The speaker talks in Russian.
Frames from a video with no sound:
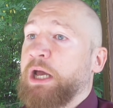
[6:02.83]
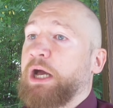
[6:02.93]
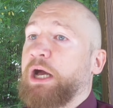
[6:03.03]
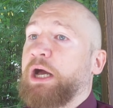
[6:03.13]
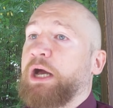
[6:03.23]

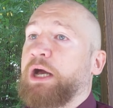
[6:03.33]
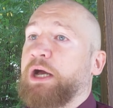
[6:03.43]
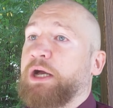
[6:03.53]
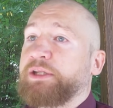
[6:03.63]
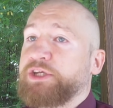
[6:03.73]

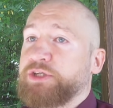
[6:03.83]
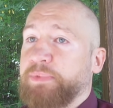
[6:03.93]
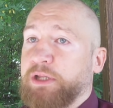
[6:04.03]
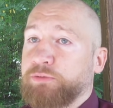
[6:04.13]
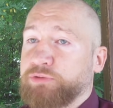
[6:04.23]
а, значит,
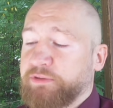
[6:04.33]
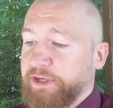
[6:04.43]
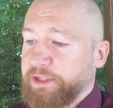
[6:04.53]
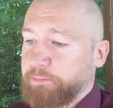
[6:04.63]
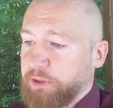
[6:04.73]
белорусского,
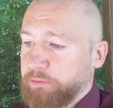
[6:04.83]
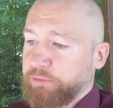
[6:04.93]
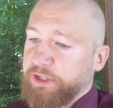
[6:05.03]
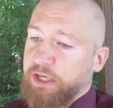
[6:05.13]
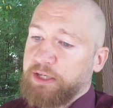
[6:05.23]
они были, ну,
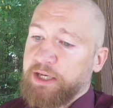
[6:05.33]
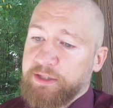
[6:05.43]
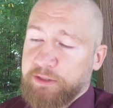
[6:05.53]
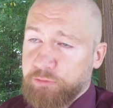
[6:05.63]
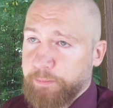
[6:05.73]
нелегалы,
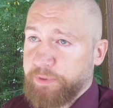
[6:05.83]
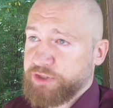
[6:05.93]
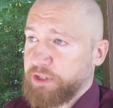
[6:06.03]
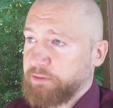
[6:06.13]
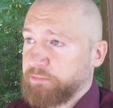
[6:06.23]
которые
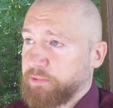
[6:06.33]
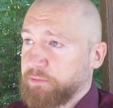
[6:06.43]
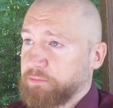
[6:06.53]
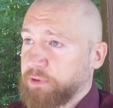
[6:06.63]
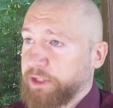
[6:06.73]
приезжали
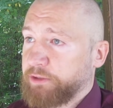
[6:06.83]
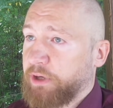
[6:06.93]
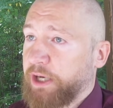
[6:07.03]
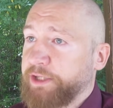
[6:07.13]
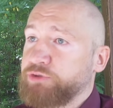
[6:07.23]
в Украину,
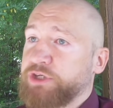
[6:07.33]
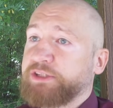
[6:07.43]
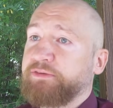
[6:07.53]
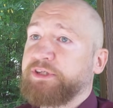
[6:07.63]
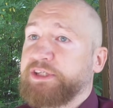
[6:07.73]
они
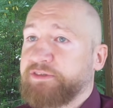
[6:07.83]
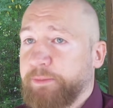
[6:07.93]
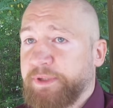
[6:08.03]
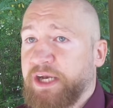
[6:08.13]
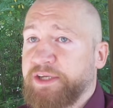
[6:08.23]
участвовали здесь в
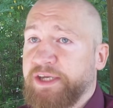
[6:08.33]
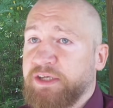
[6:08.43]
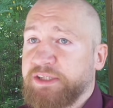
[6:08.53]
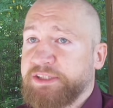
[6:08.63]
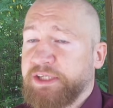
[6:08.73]
криминальной
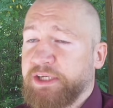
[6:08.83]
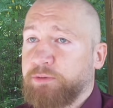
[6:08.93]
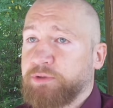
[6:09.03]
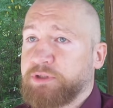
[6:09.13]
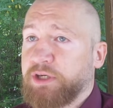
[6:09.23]
деятельности
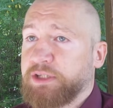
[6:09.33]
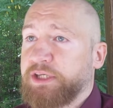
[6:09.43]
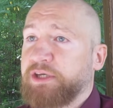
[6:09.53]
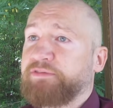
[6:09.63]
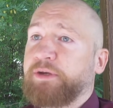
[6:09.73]
от
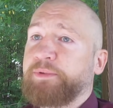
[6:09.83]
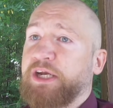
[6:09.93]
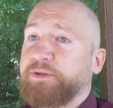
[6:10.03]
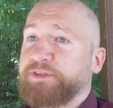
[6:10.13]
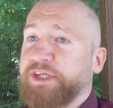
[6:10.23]
коротких, в
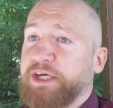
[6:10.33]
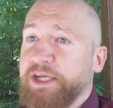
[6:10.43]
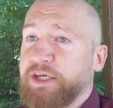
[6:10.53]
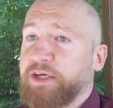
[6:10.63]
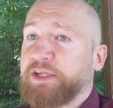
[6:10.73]
криминальном
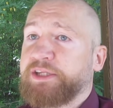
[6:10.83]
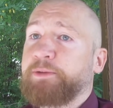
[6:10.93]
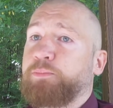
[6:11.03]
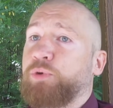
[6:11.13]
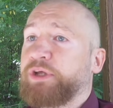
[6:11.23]
синдикате
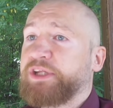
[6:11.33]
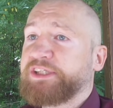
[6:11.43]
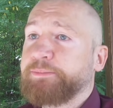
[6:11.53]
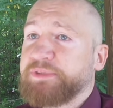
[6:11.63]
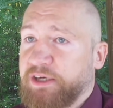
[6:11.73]
коротких по
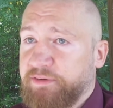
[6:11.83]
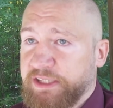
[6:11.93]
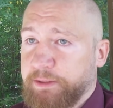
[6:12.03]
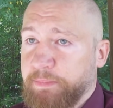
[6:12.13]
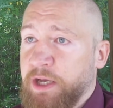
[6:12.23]
рейдерским
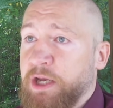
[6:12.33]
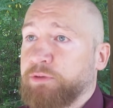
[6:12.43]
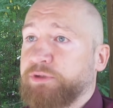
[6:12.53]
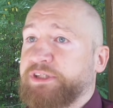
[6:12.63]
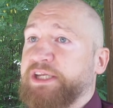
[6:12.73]
захватам.
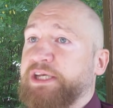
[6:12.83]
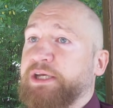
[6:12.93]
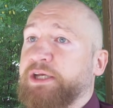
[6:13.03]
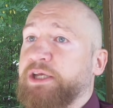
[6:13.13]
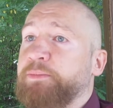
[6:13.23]
То есть они,
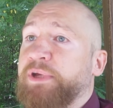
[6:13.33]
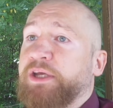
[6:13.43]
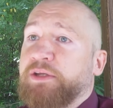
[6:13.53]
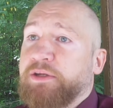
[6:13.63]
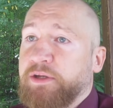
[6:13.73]

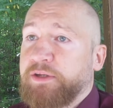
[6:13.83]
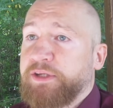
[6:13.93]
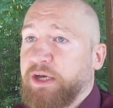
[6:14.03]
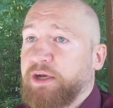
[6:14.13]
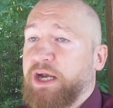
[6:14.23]
имея
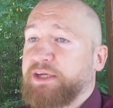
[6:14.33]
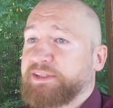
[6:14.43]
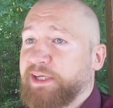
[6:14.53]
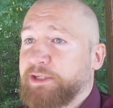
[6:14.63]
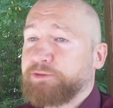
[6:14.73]
нелегальный
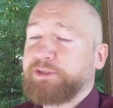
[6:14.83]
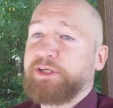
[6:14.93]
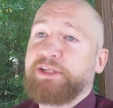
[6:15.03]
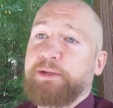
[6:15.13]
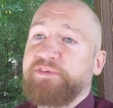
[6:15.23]
статус
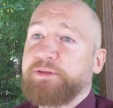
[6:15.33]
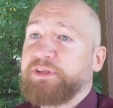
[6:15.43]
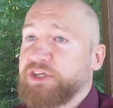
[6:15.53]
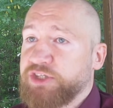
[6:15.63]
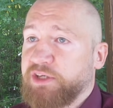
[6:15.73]
или там вид
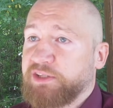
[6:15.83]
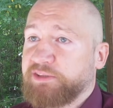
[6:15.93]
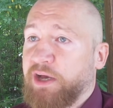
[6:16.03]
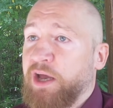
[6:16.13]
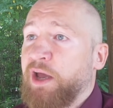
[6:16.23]
на жительство,